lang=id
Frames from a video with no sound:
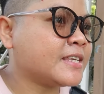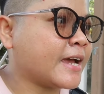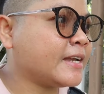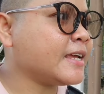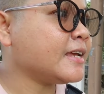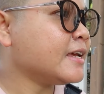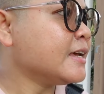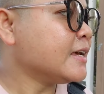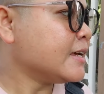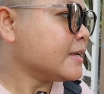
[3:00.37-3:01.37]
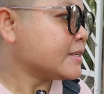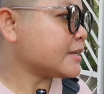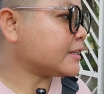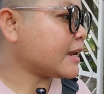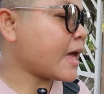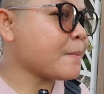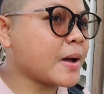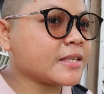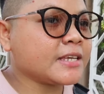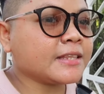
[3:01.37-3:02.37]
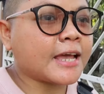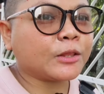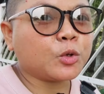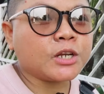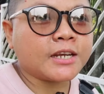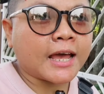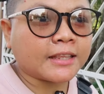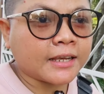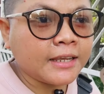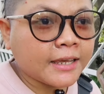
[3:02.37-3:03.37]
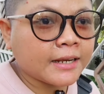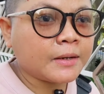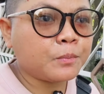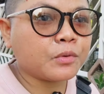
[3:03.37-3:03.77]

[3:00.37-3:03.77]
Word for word: Jadi setelah Mbak Cinta itu didatengin